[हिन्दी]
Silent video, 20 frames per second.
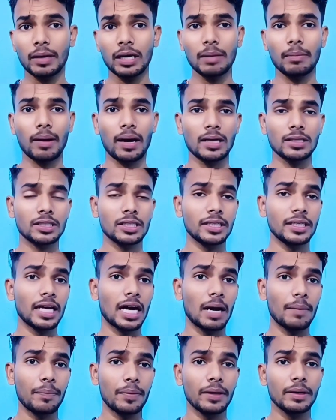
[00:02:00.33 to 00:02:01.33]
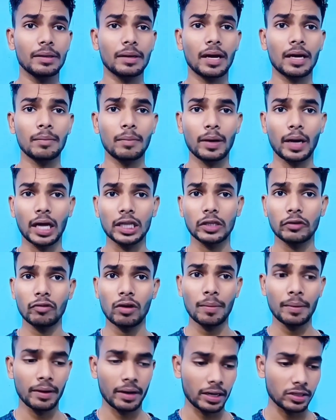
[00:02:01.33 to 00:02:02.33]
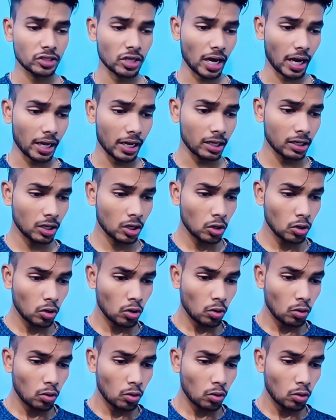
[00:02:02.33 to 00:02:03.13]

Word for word: एक बल्लेबाज ही यहाँ पे रन बनाते हुए हमें नजर आया